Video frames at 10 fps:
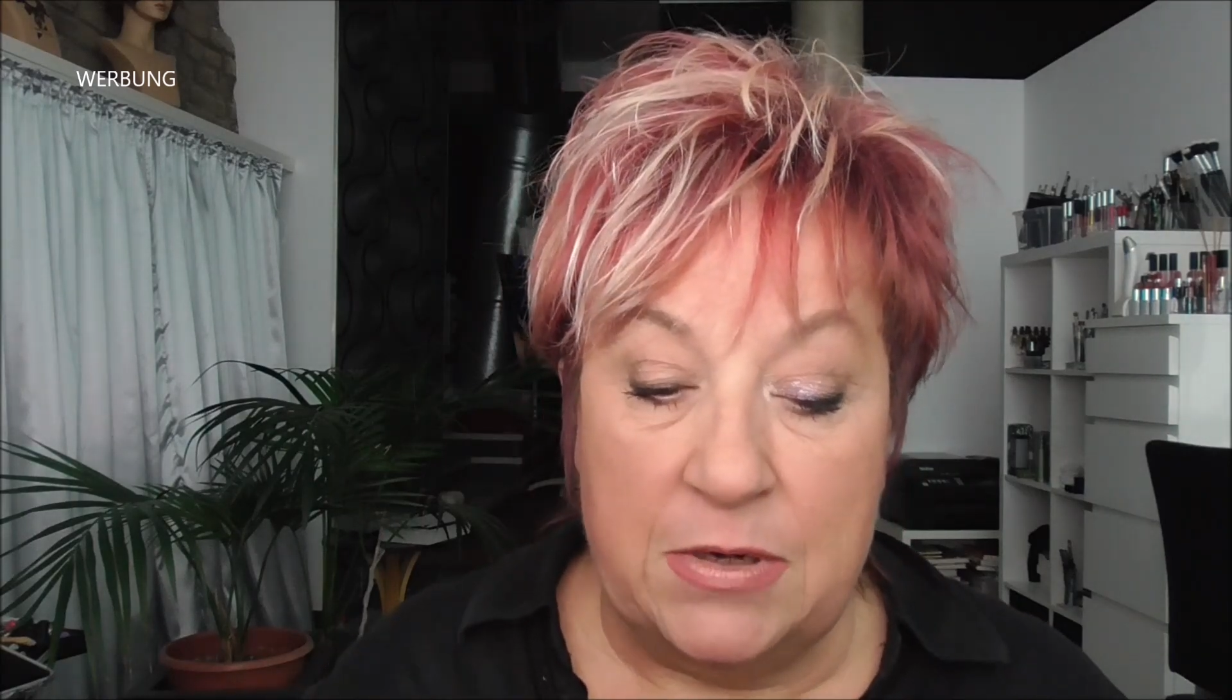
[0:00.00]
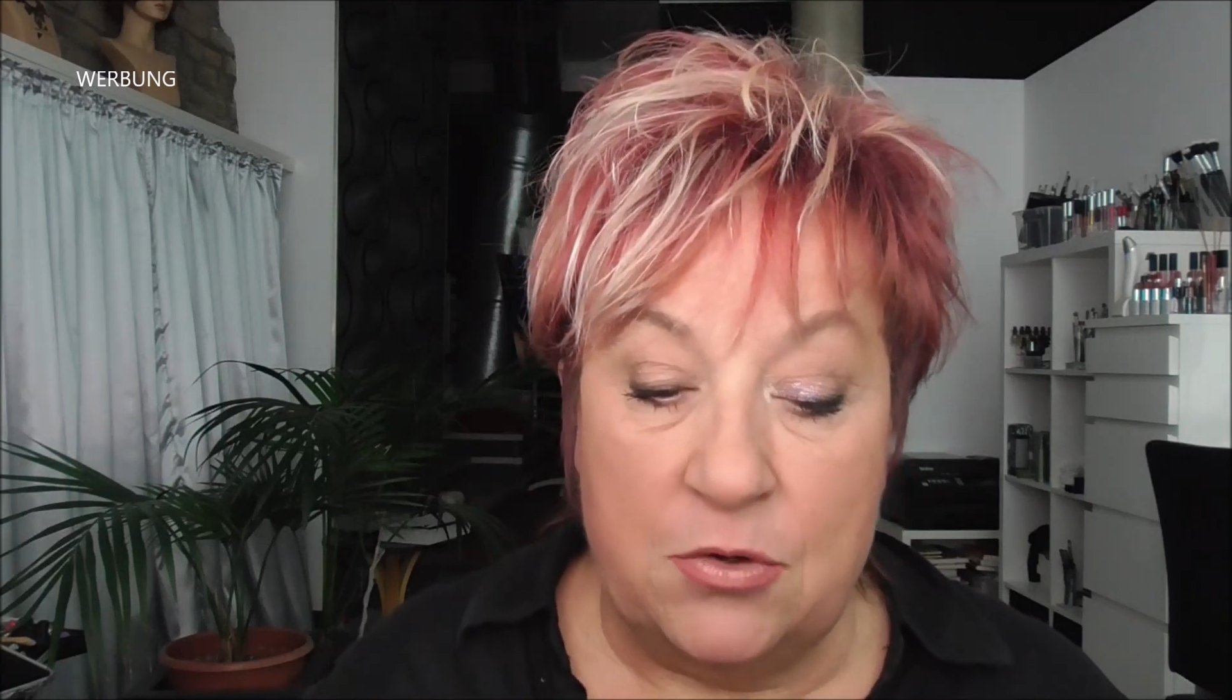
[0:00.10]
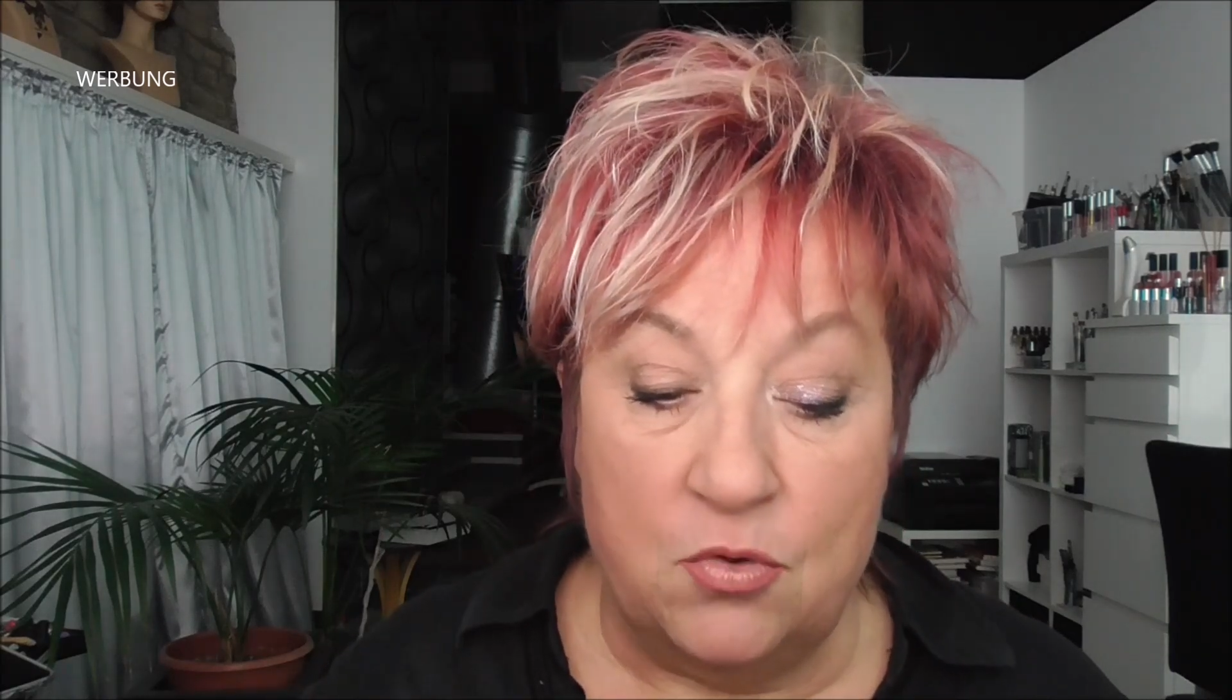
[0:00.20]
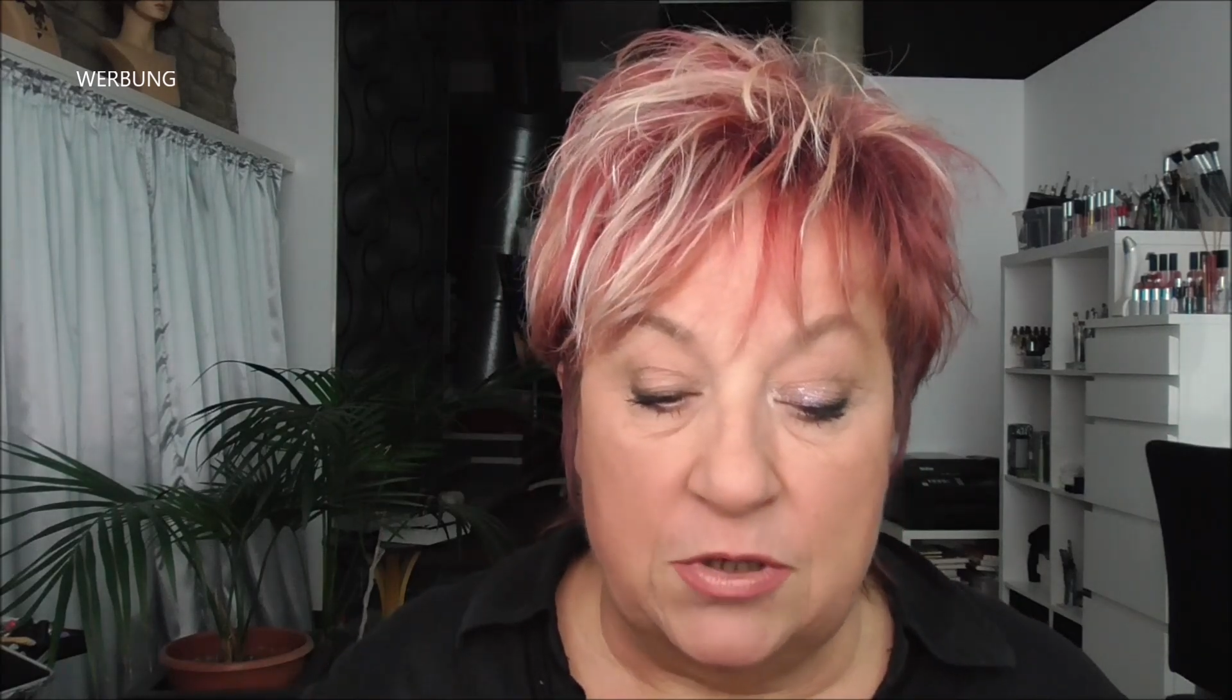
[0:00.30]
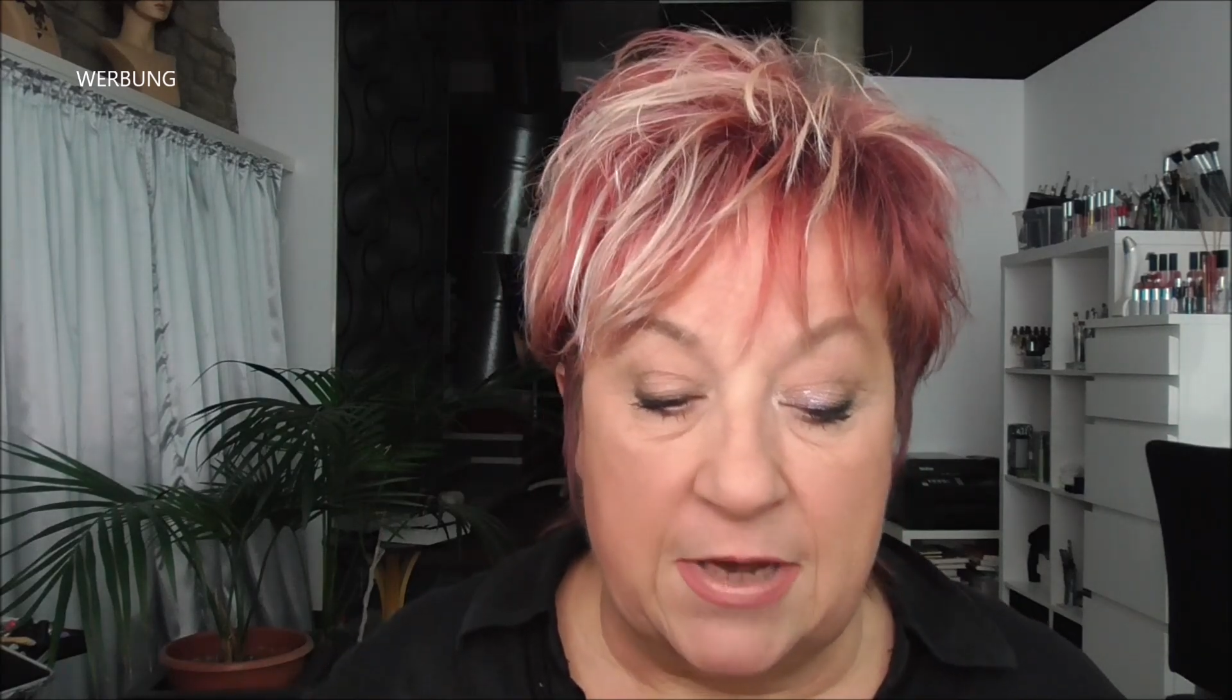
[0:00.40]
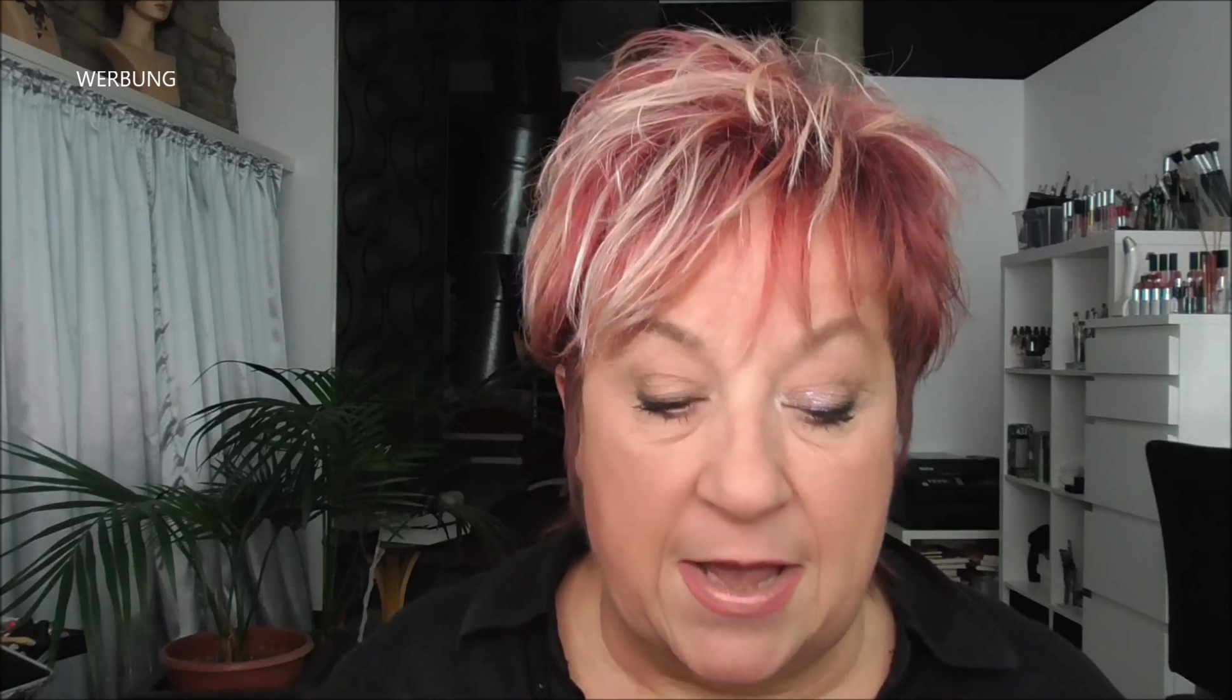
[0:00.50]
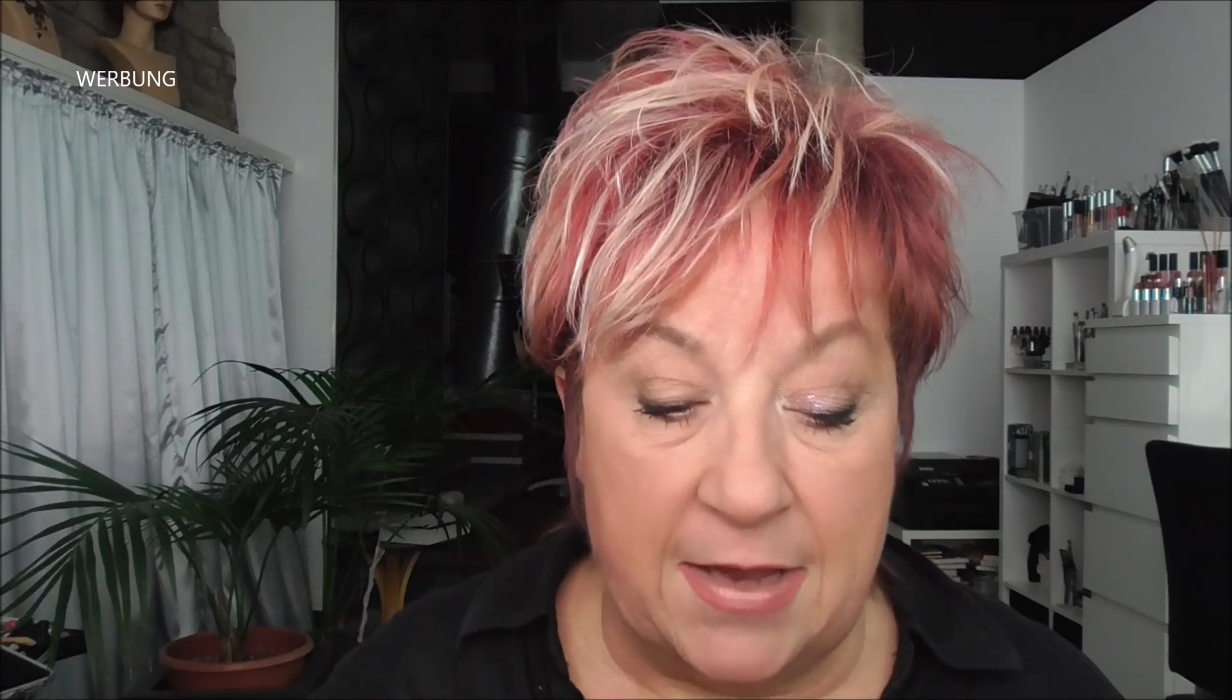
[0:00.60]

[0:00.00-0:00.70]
Minute